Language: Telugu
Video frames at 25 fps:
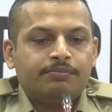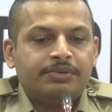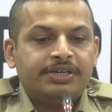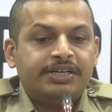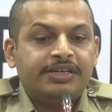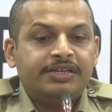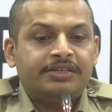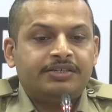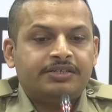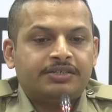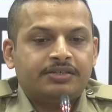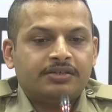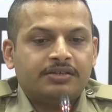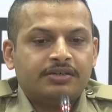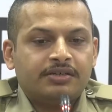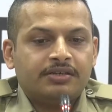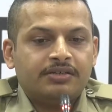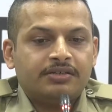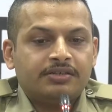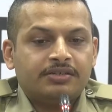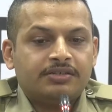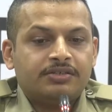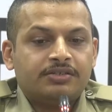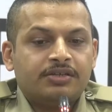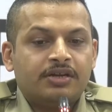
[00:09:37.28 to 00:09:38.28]
బీట్స్
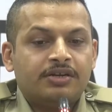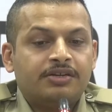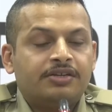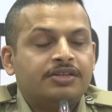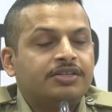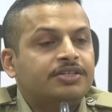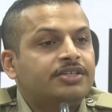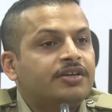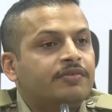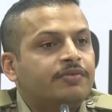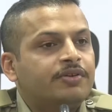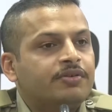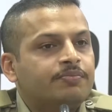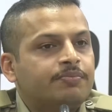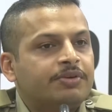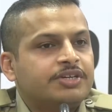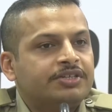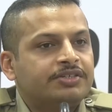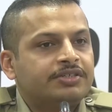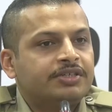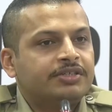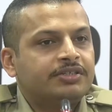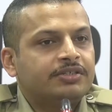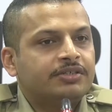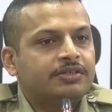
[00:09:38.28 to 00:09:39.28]
థర్టీ సెవెన్
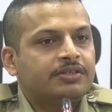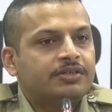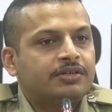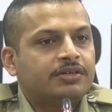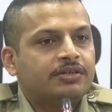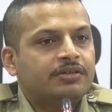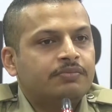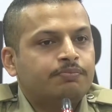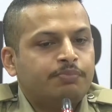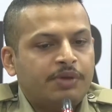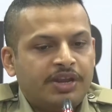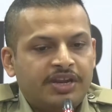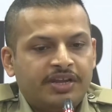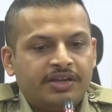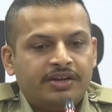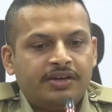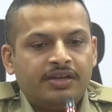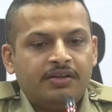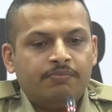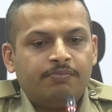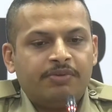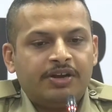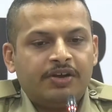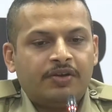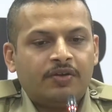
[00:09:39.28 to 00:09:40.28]
పర్సెంట్
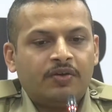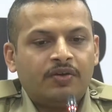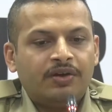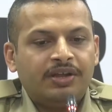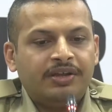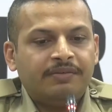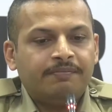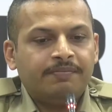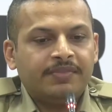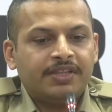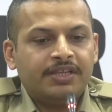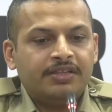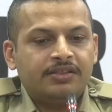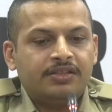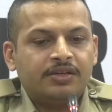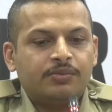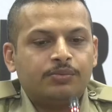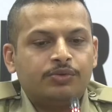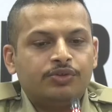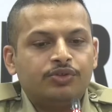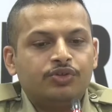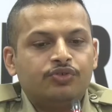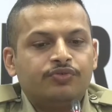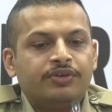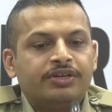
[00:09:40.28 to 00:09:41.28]
పెరిగినాయి పెట్రోలింగ్
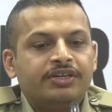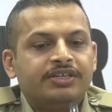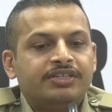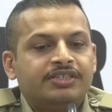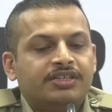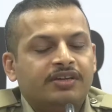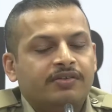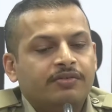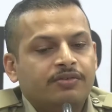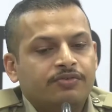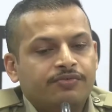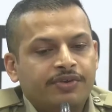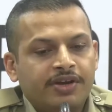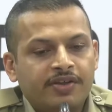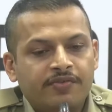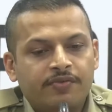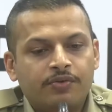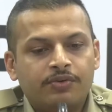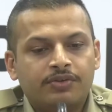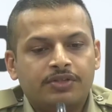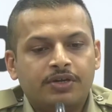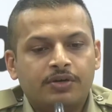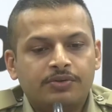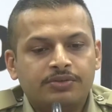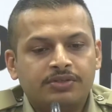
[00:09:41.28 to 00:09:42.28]
ఇంతకుముందు ట్వంటీ సెవెన్ ట్వంటీ
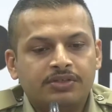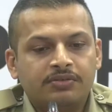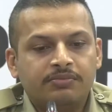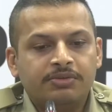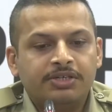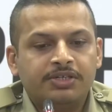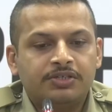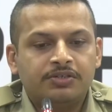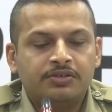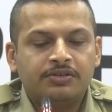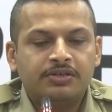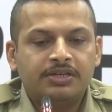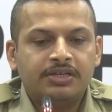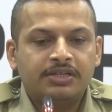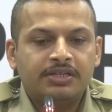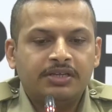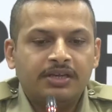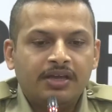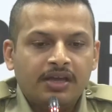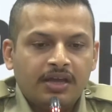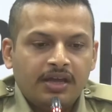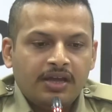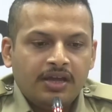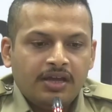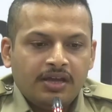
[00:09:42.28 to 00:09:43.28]
ఫోర్ థౌజండ్ బీట్స్ ఉండేది
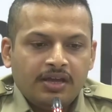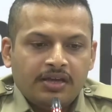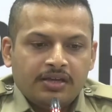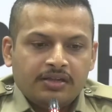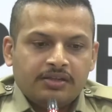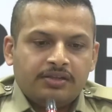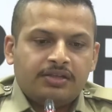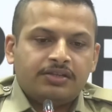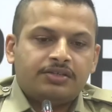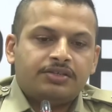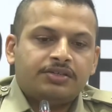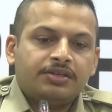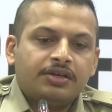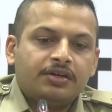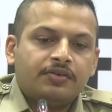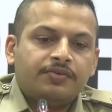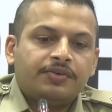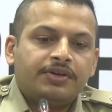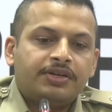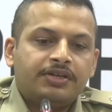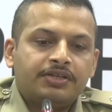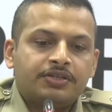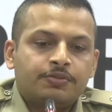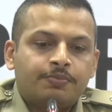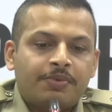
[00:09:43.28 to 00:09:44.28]
దిస్ ఇయర్
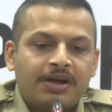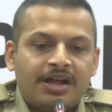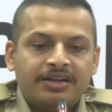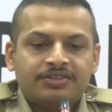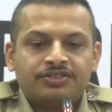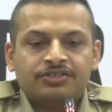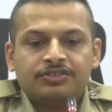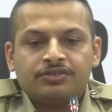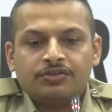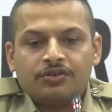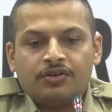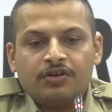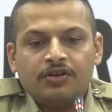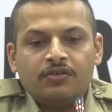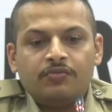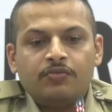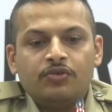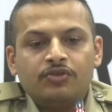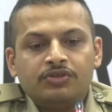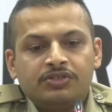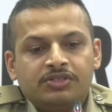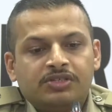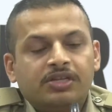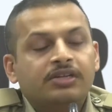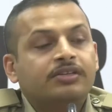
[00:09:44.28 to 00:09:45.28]
వీ డిస్పాచ్డ్
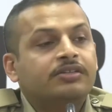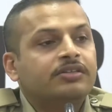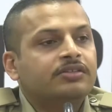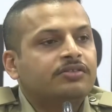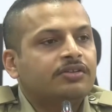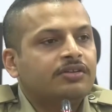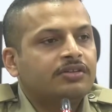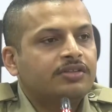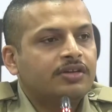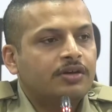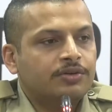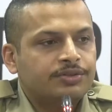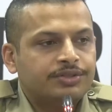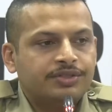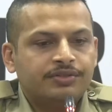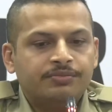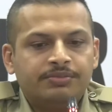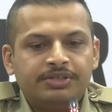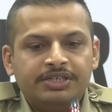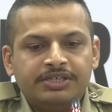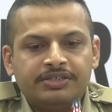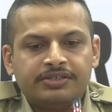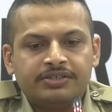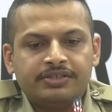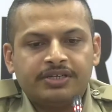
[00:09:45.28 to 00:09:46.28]
ఆల్మోస్ట్ థర్టీ త్రీ థౌజండ్
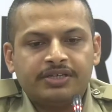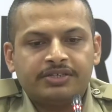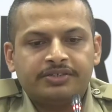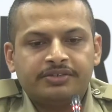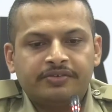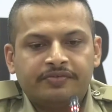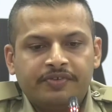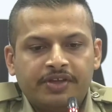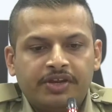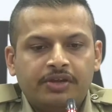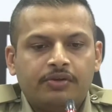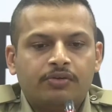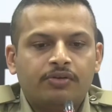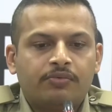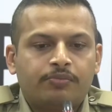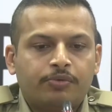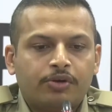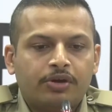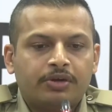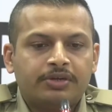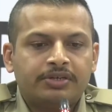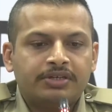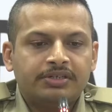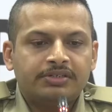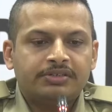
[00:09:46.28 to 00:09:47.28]
బీట్స్ దట్స్ అ వెరీ గుడ్
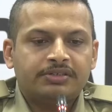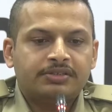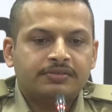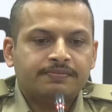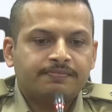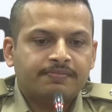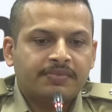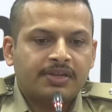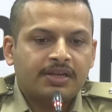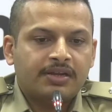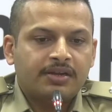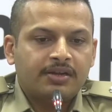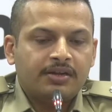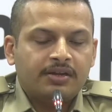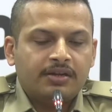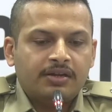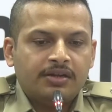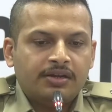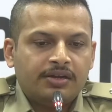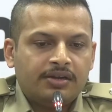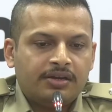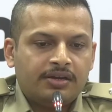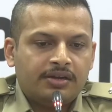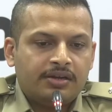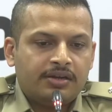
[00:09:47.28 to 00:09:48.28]
ప్రోగ్రెస్
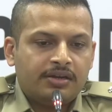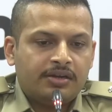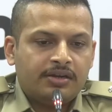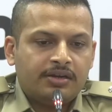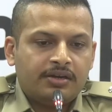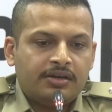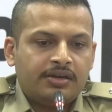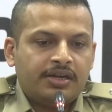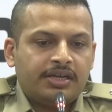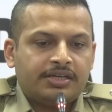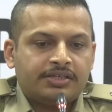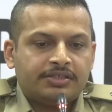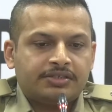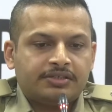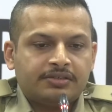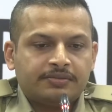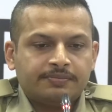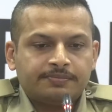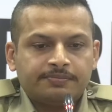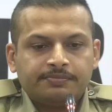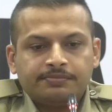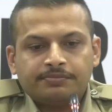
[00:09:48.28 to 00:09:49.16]
నెక్స్ట్